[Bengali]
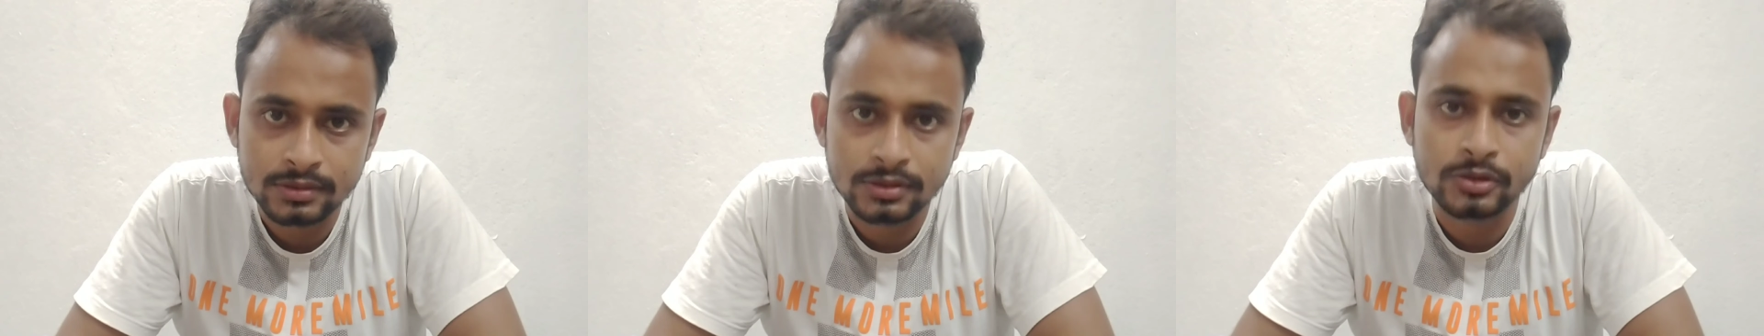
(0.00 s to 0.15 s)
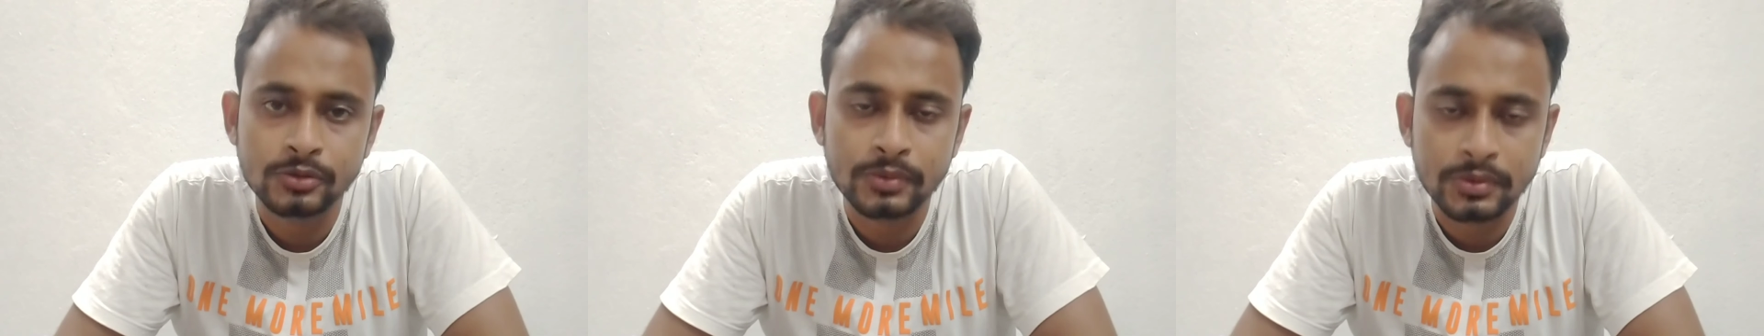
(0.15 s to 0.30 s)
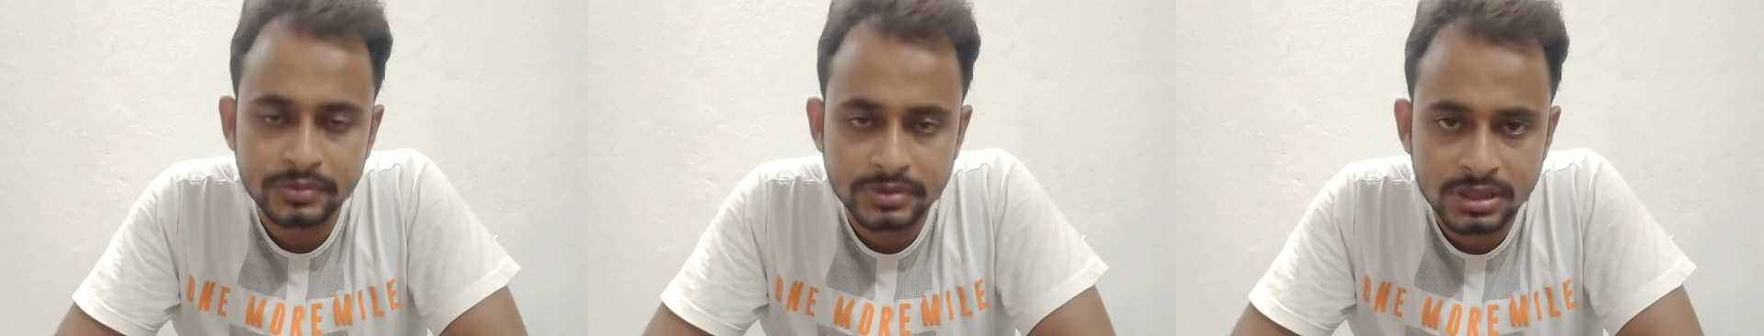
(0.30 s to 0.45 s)

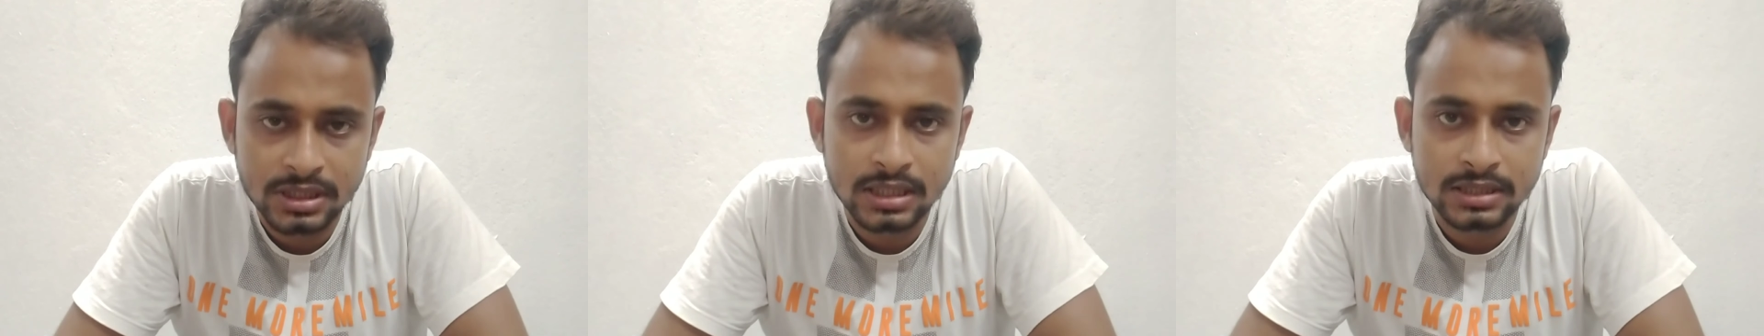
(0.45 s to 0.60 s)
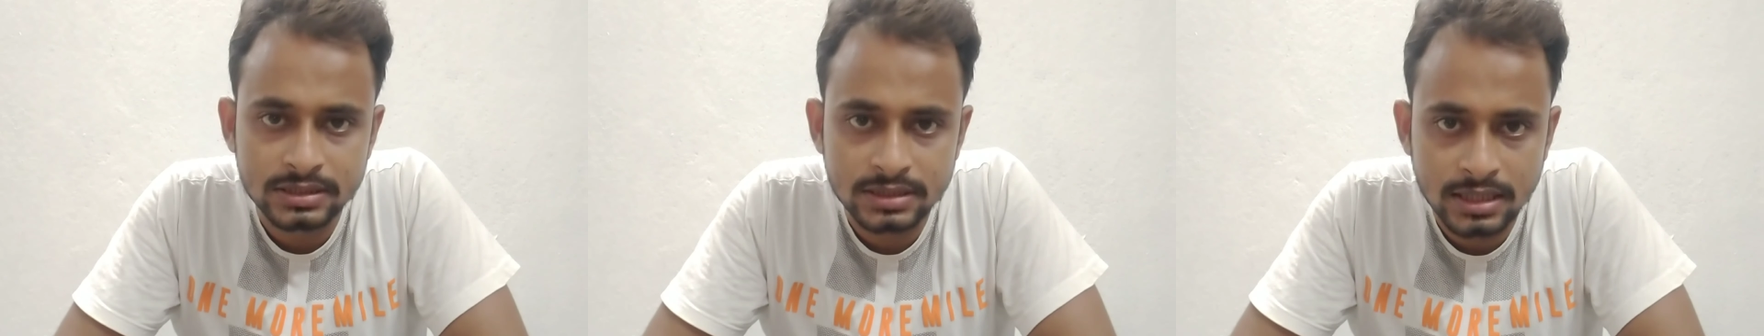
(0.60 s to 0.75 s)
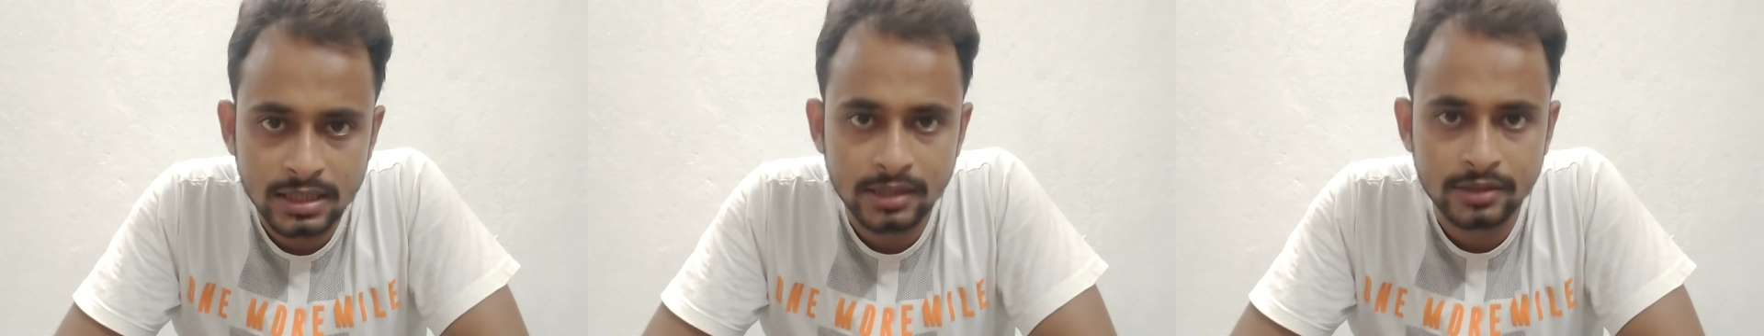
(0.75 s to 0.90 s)
দেহ ব্যবসার
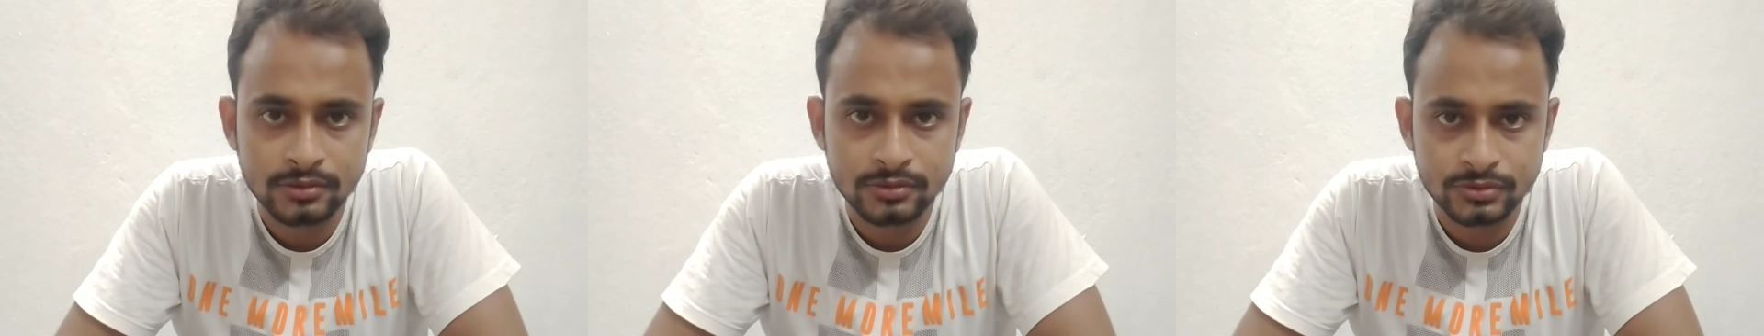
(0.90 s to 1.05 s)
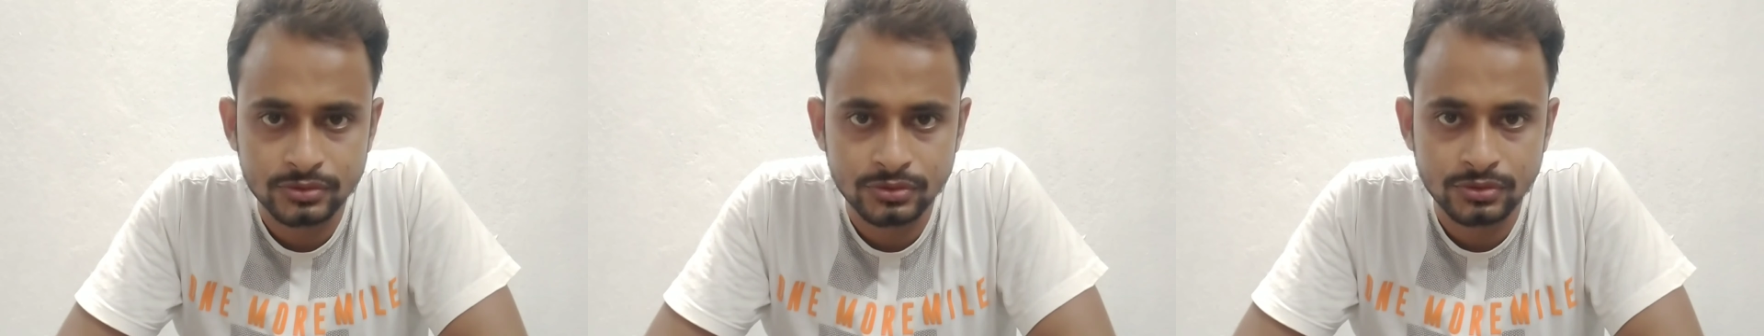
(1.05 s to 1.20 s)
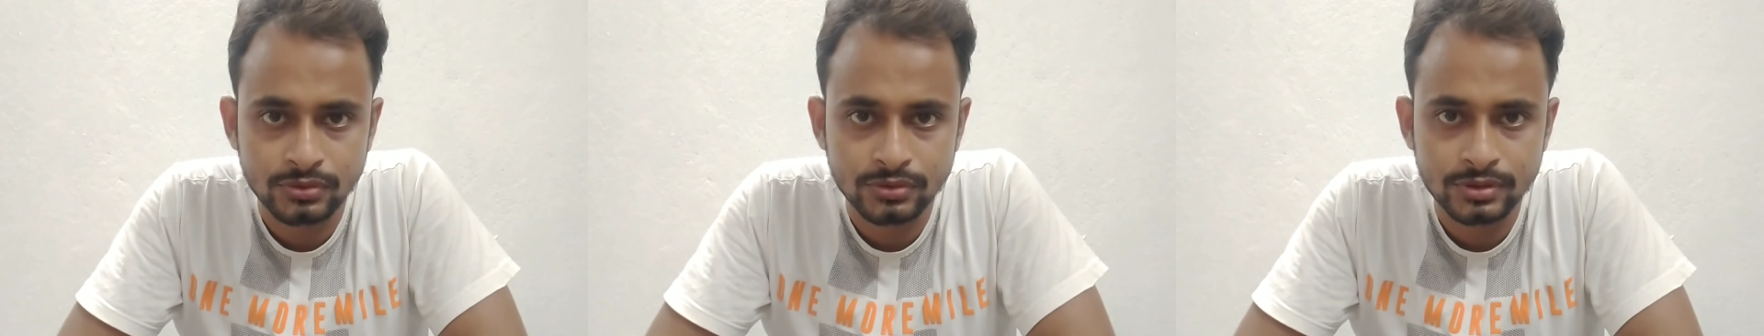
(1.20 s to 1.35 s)
কাজে
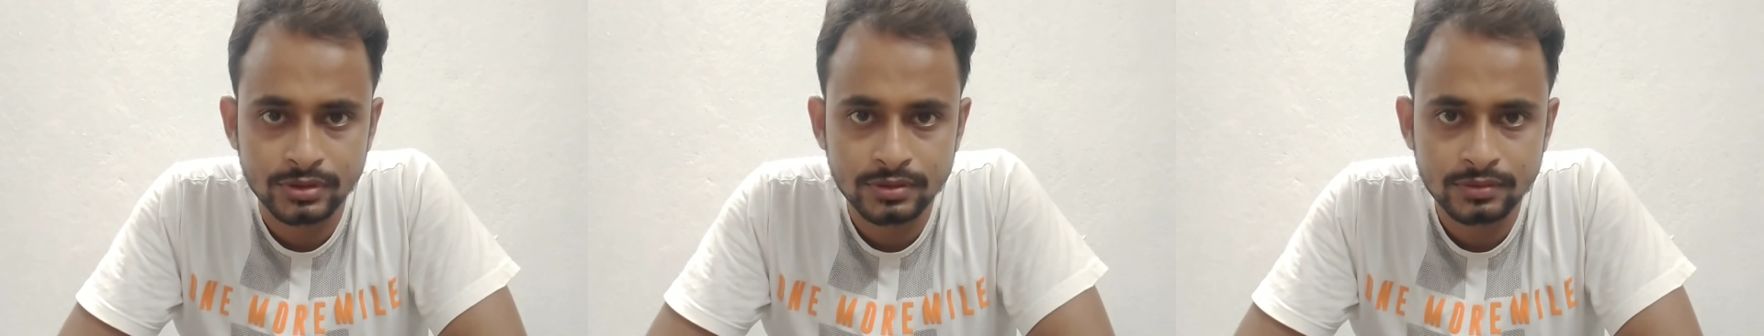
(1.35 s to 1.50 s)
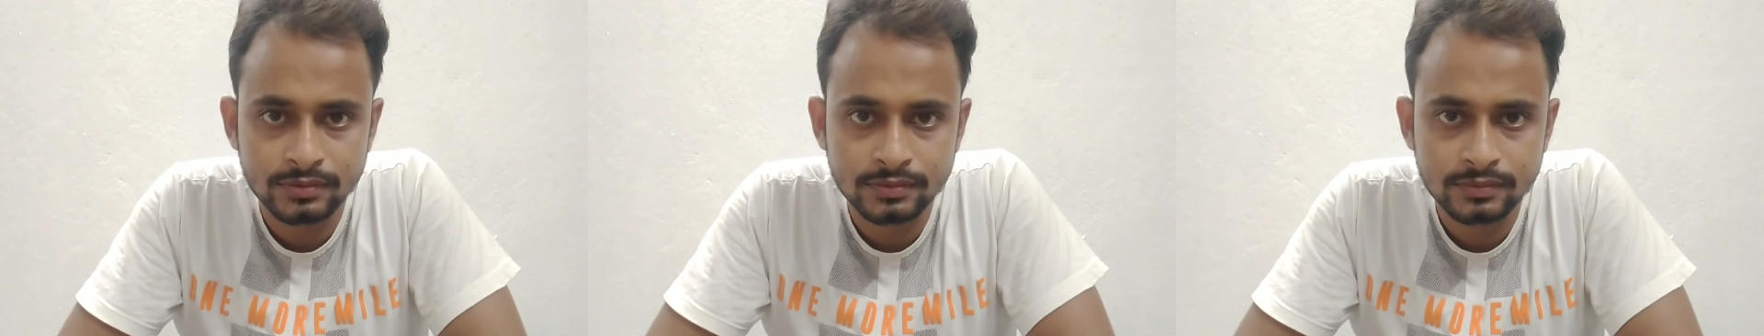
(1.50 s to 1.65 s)
লাগানোর জন্য